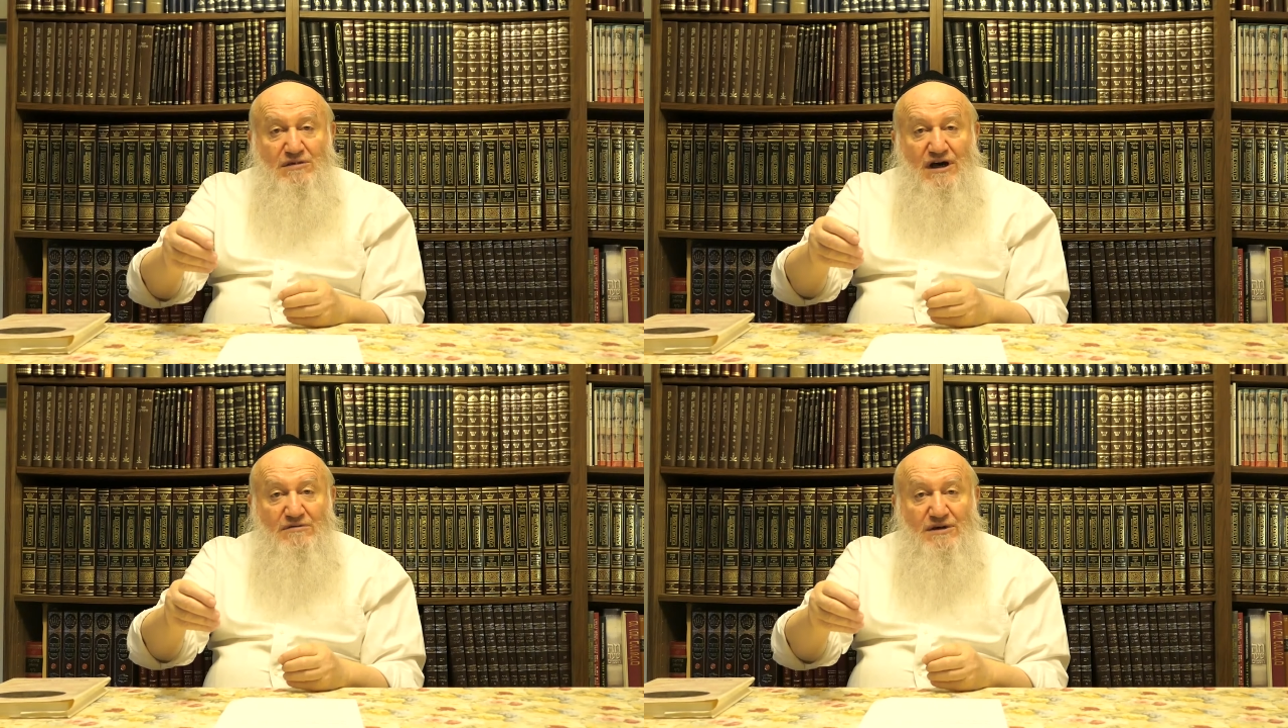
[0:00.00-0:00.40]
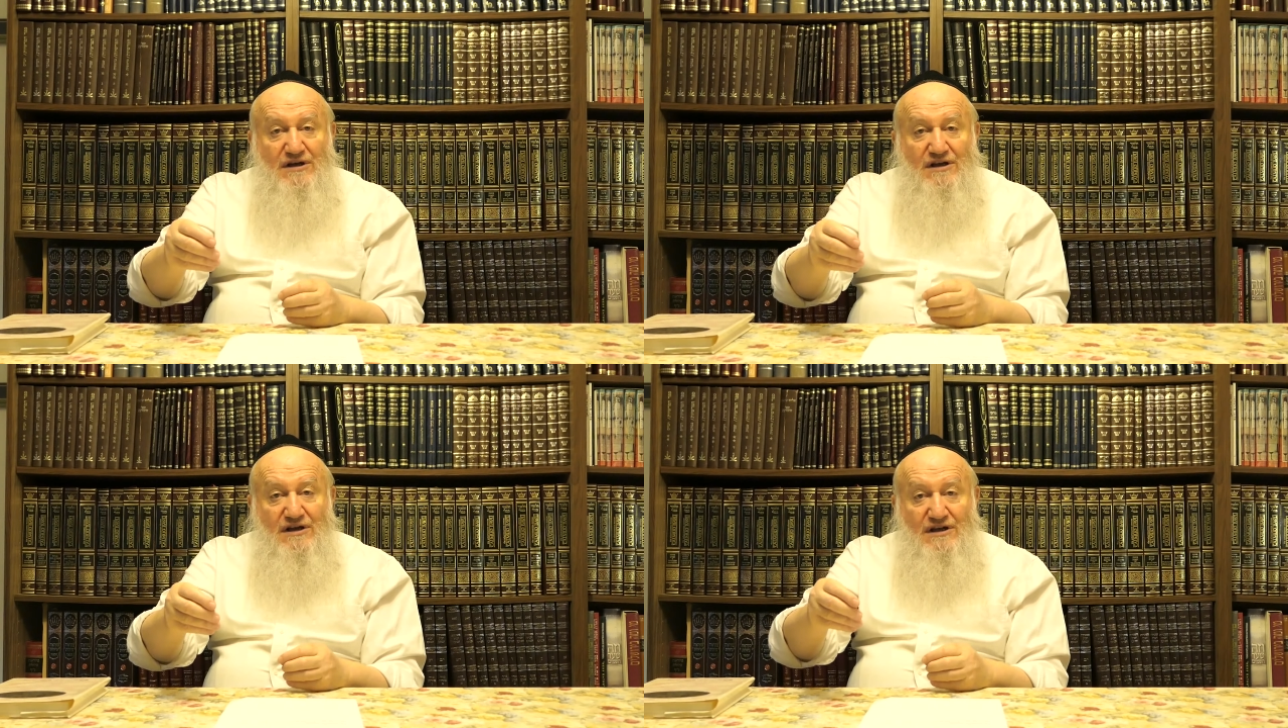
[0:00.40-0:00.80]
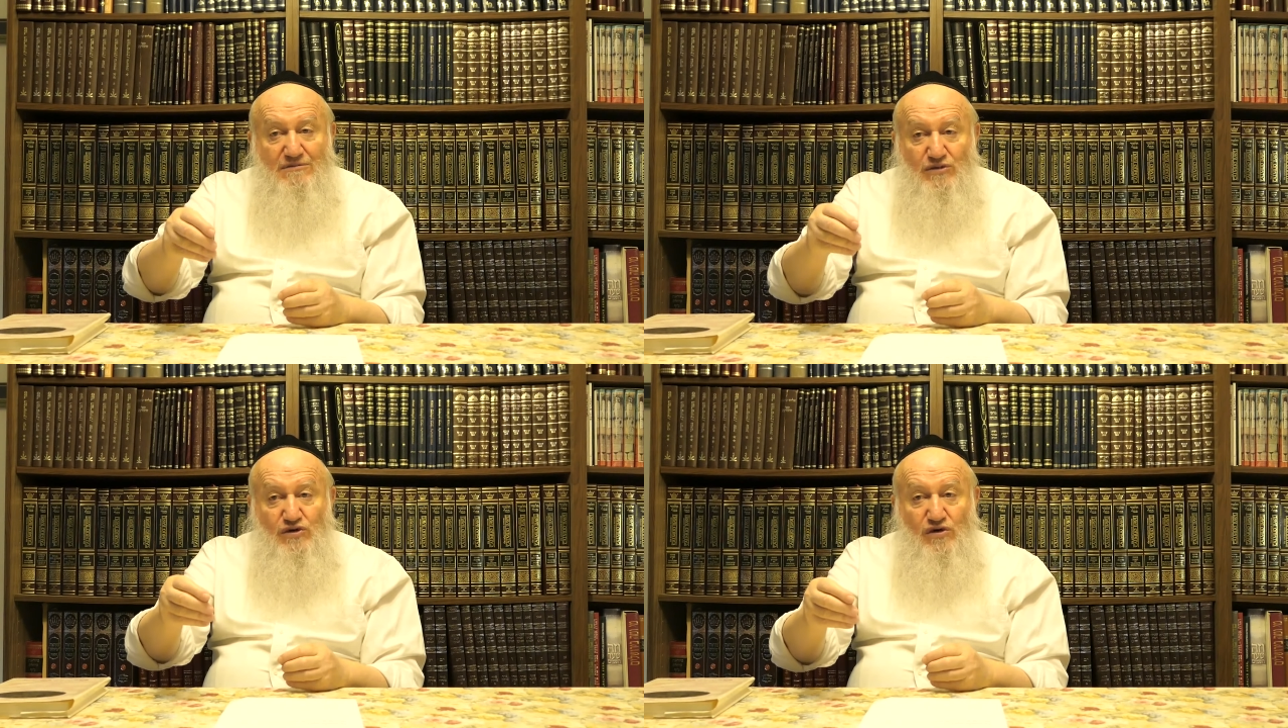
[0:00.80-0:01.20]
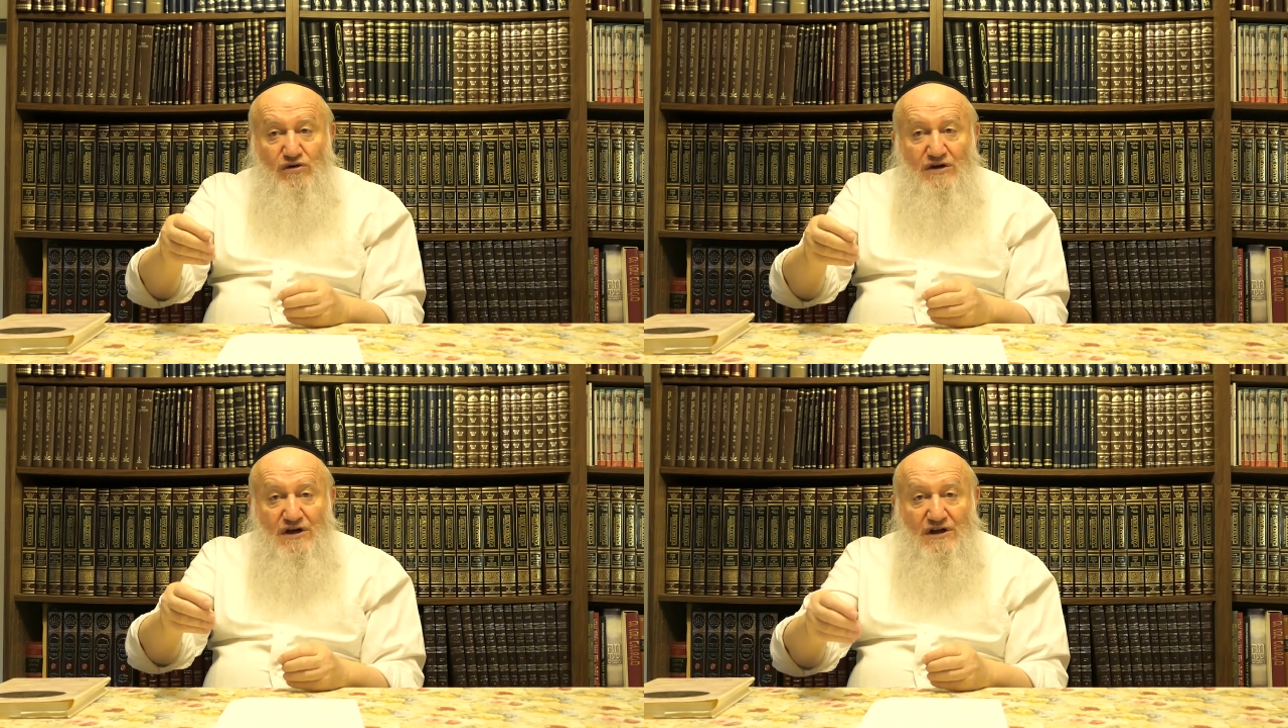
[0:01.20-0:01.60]
мамы
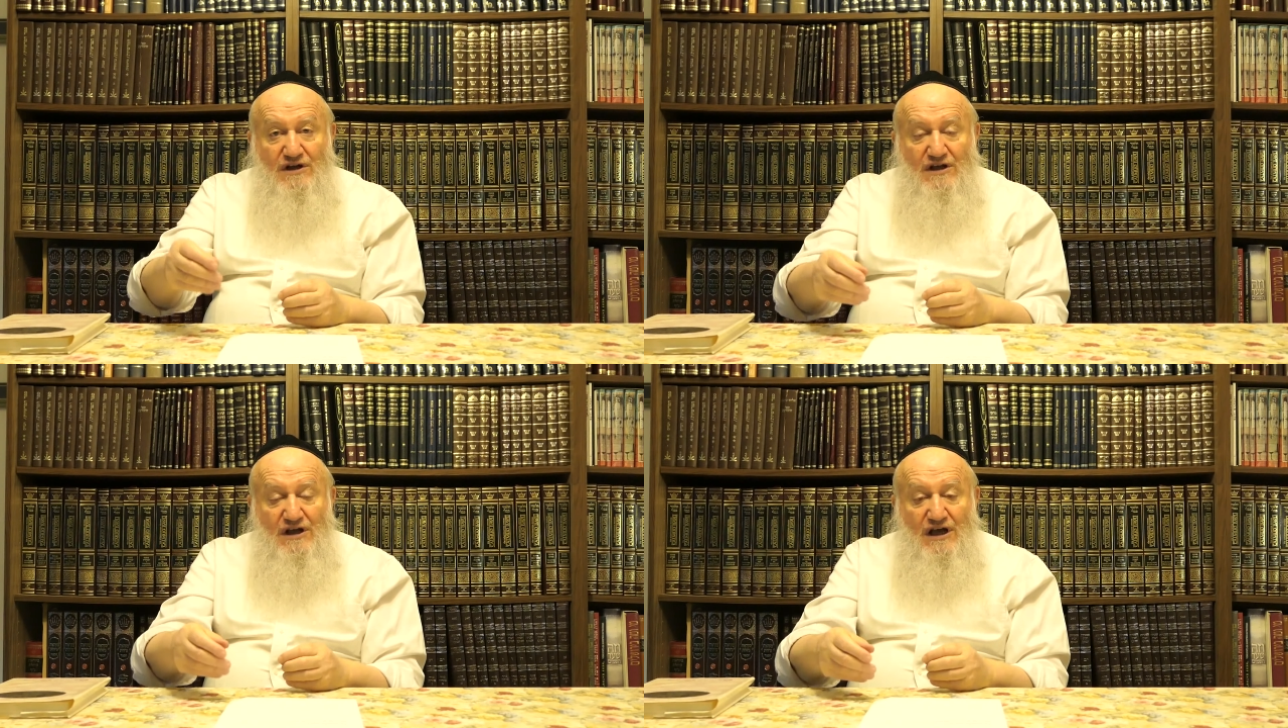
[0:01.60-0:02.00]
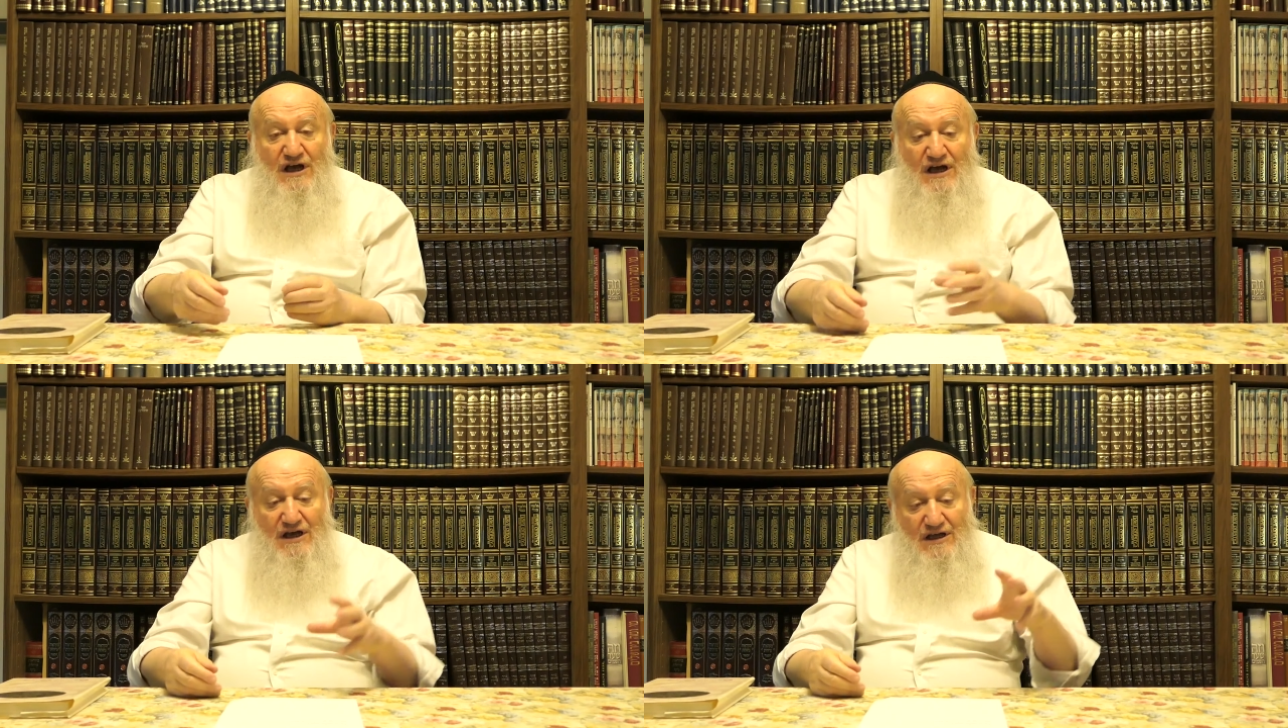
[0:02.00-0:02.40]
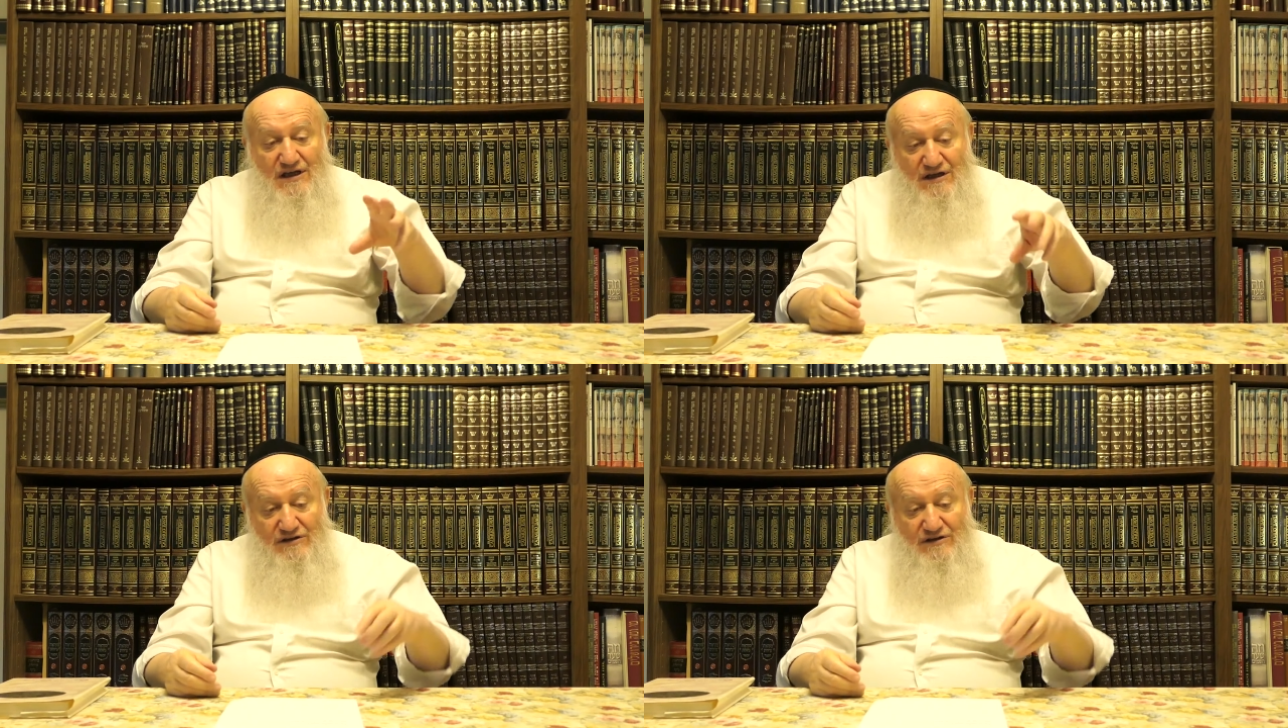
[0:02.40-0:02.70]
много, а